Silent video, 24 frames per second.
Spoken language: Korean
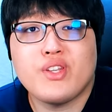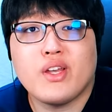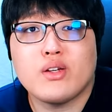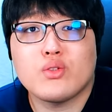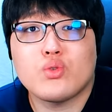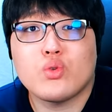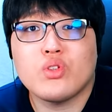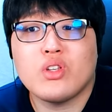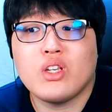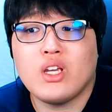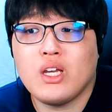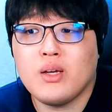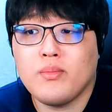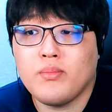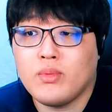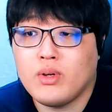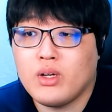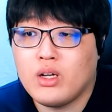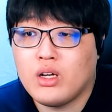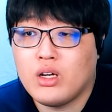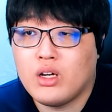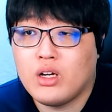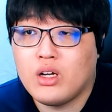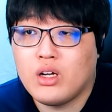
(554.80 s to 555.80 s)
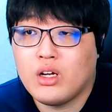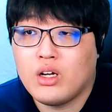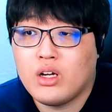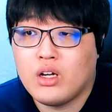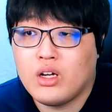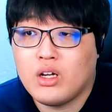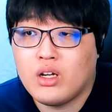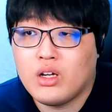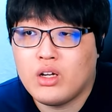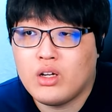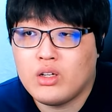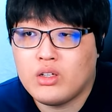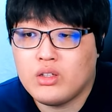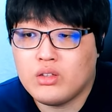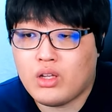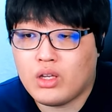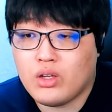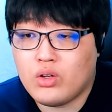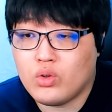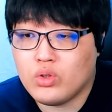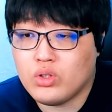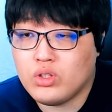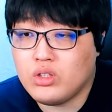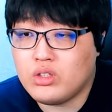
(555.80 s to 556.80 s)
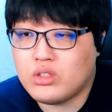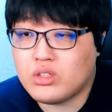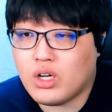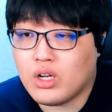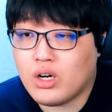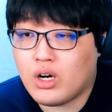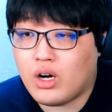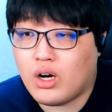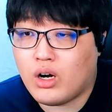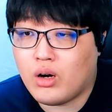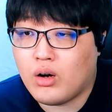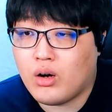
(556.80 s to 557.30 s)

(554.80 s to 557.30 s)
손님 나 이거 있잖아